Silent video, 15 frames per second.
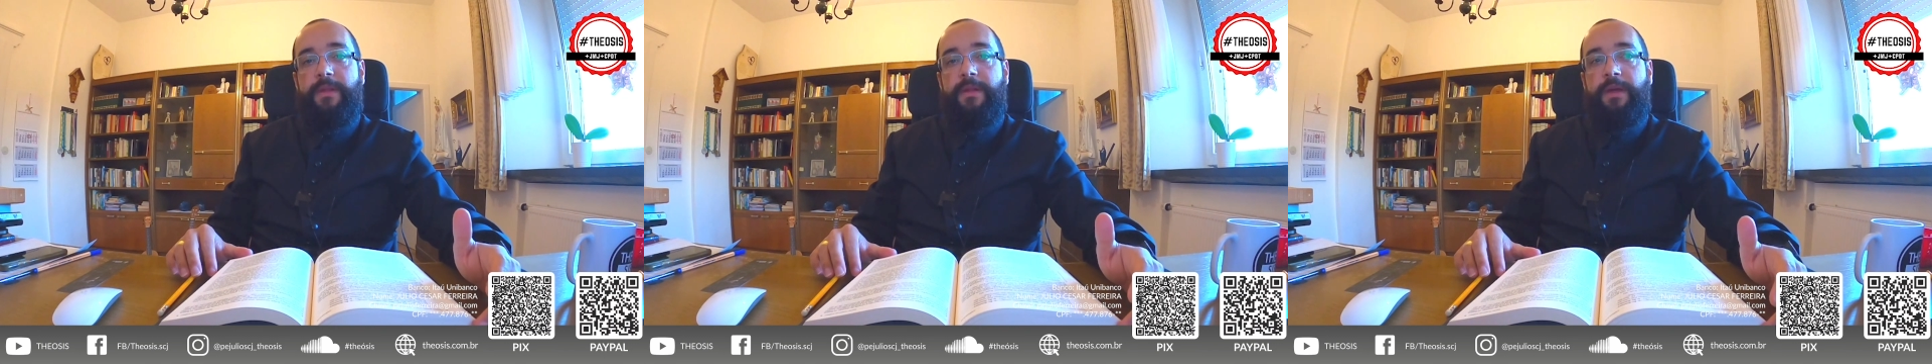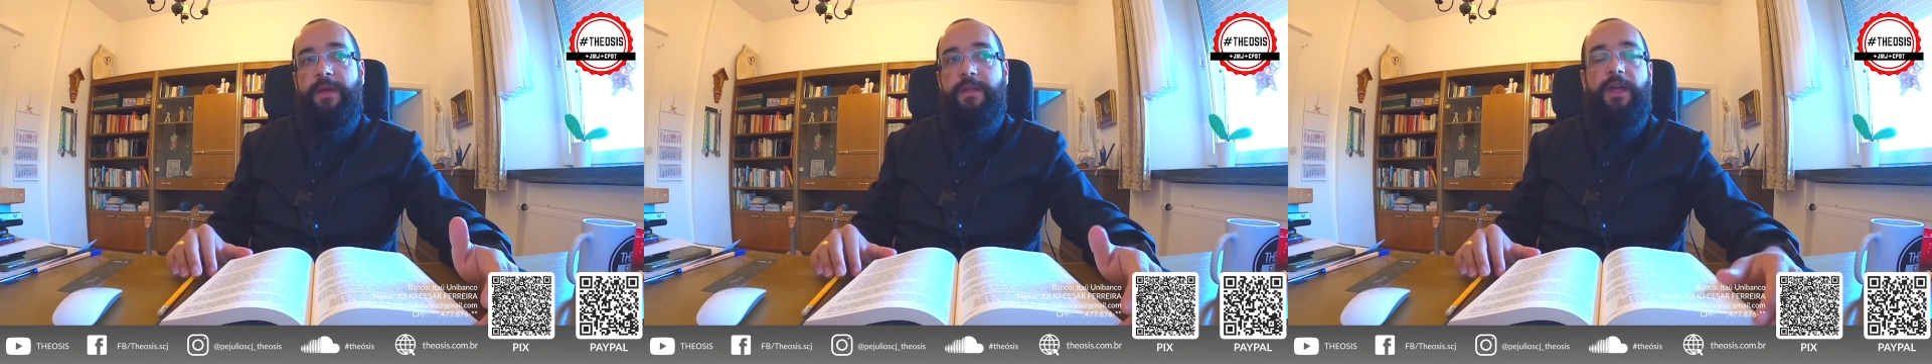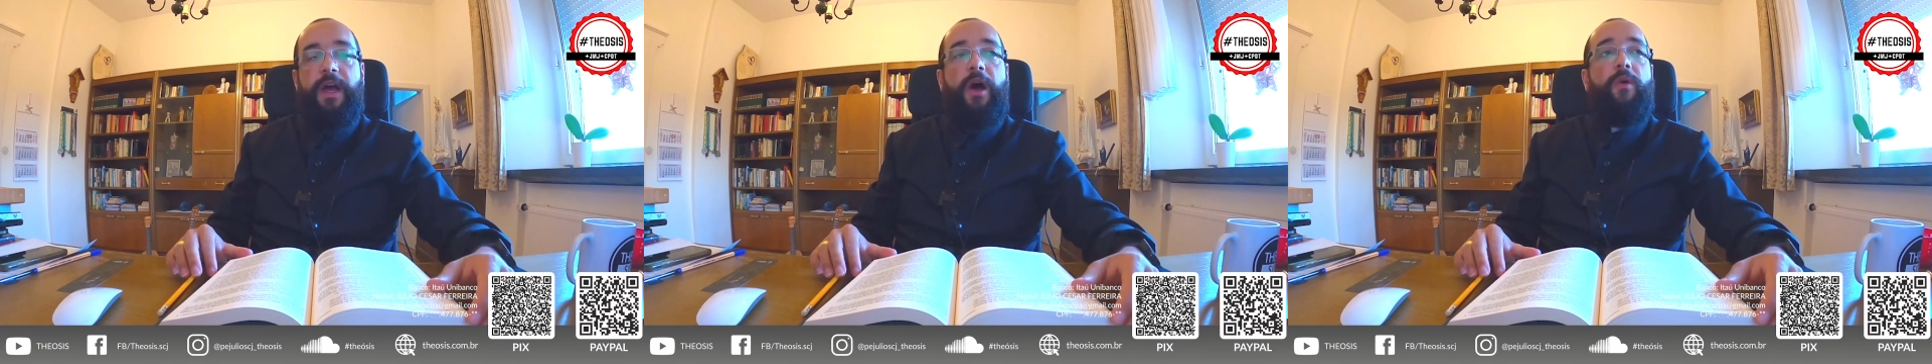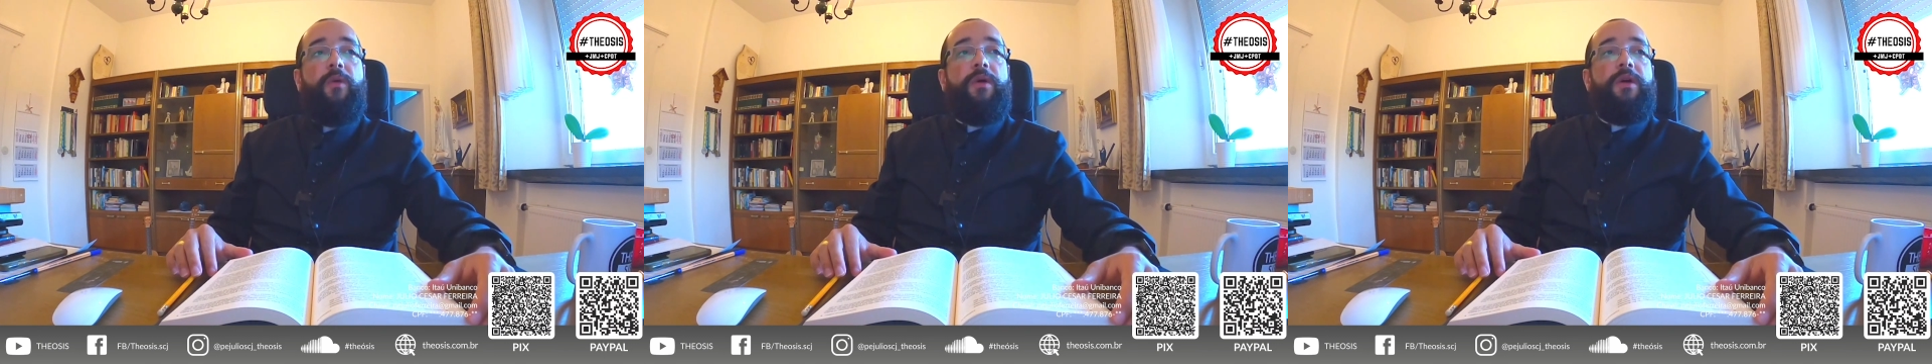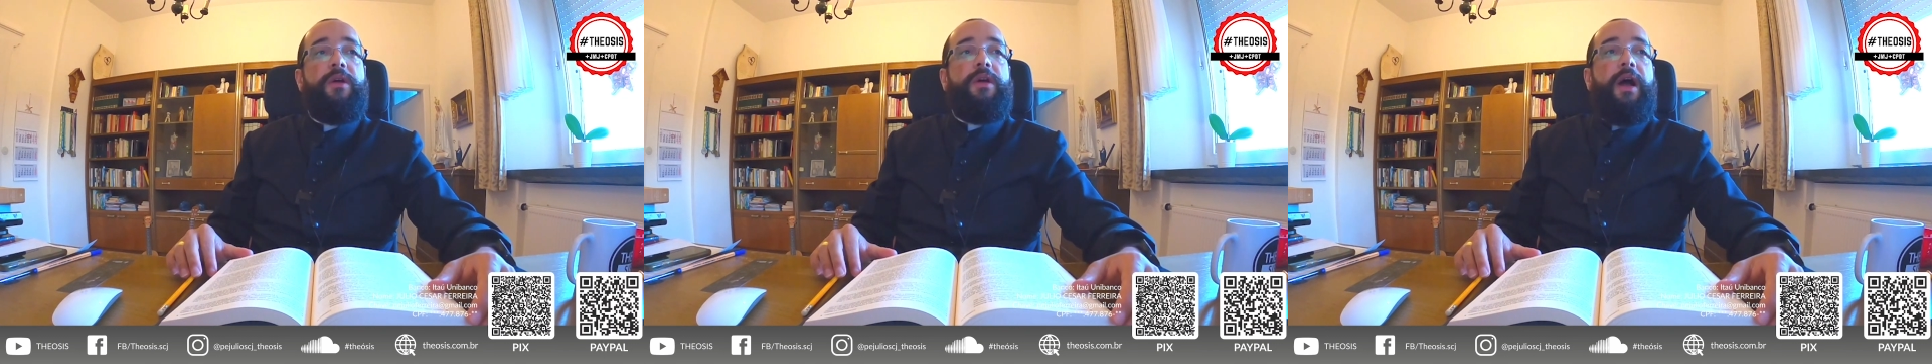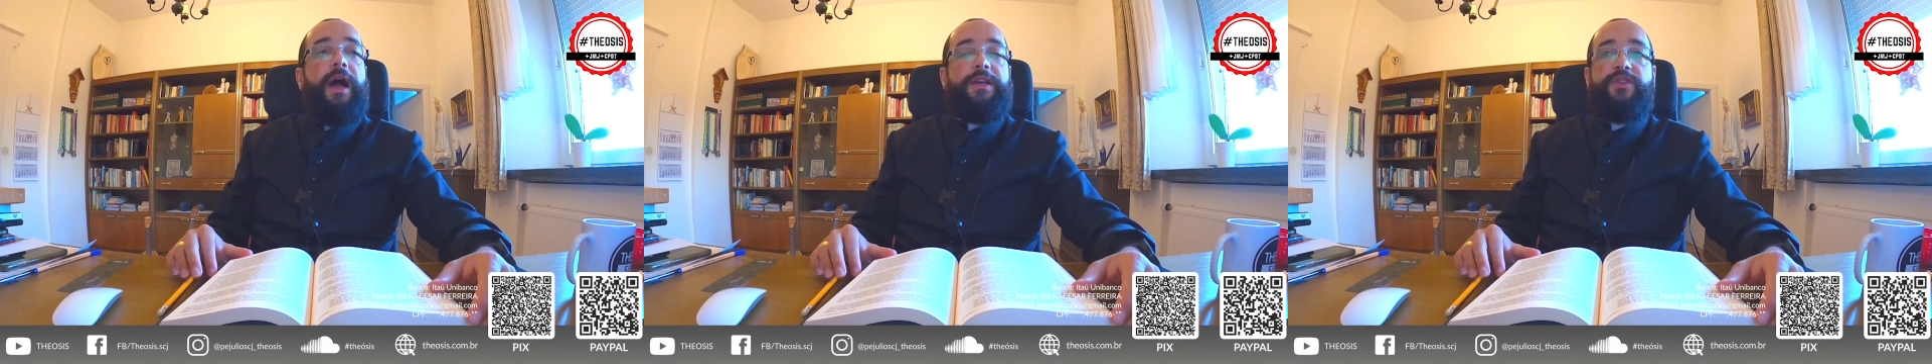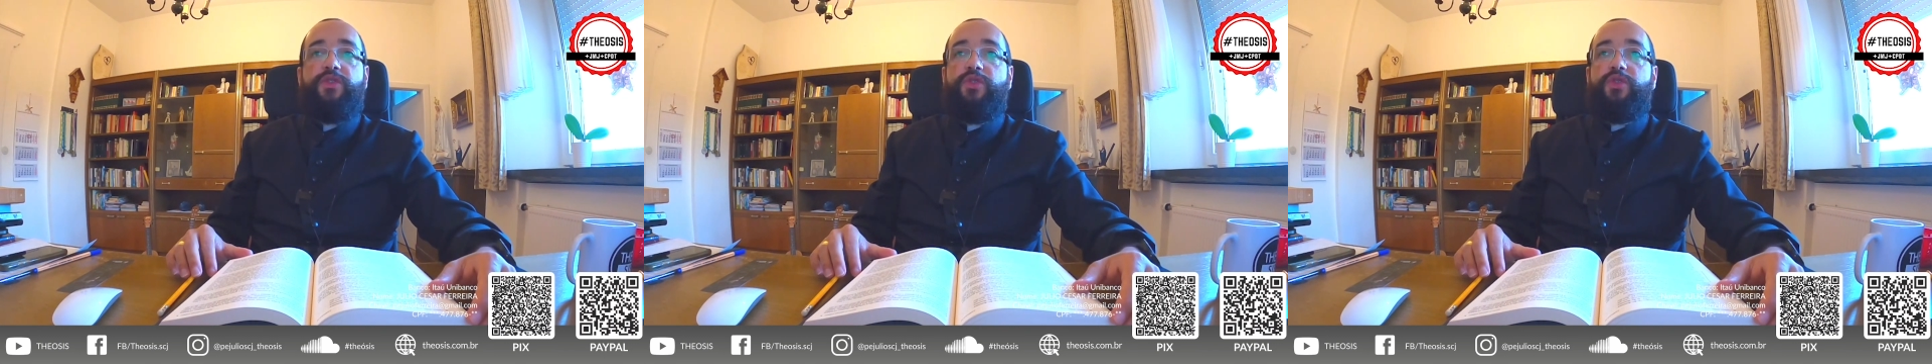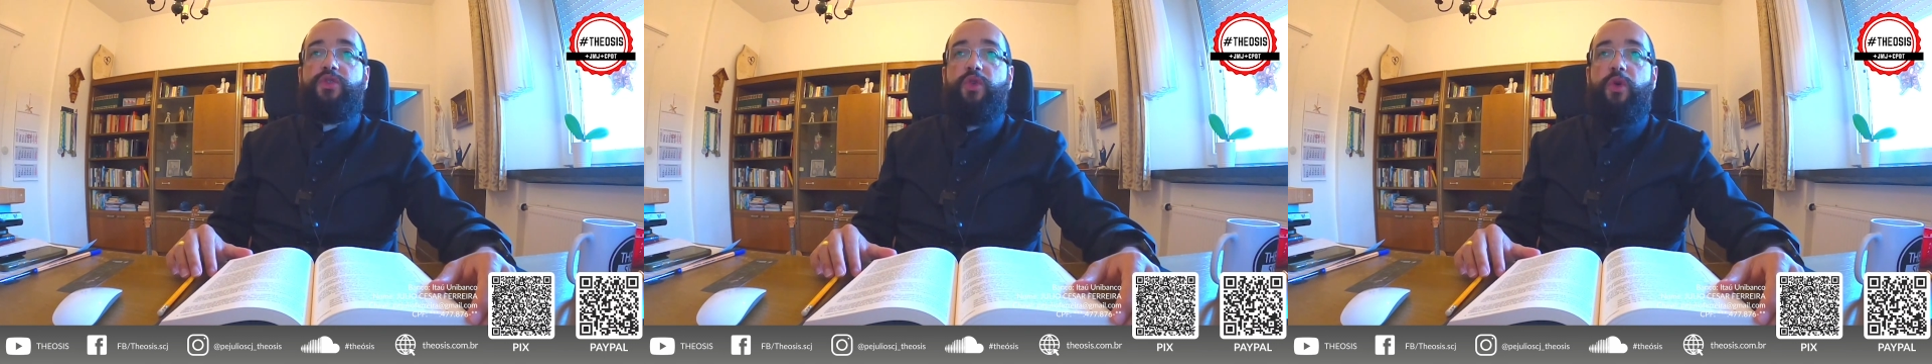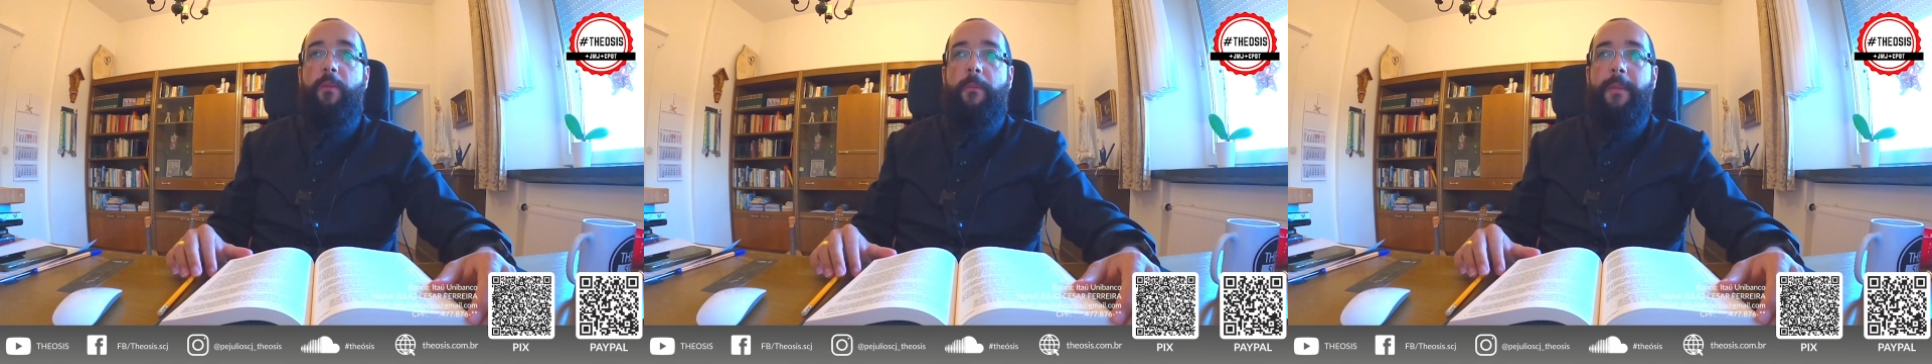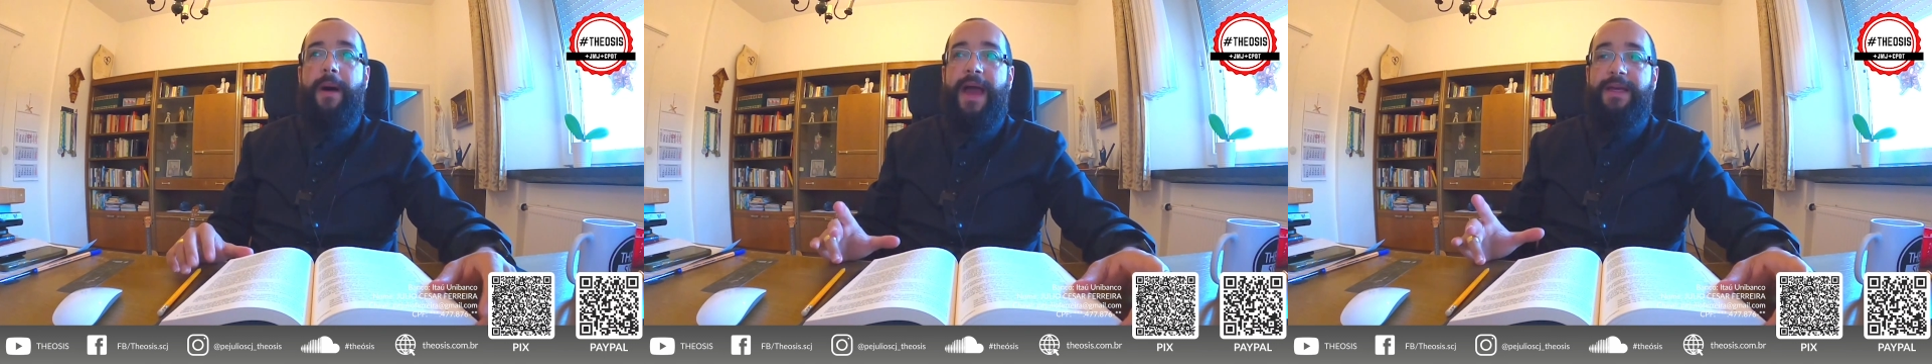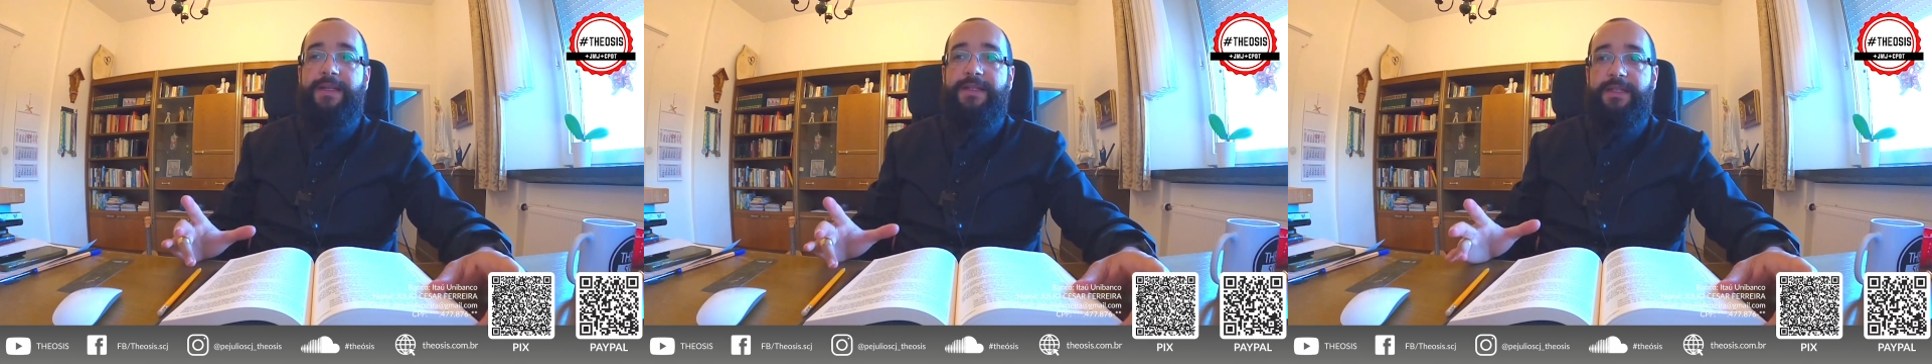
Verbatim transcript: Então, assustou mais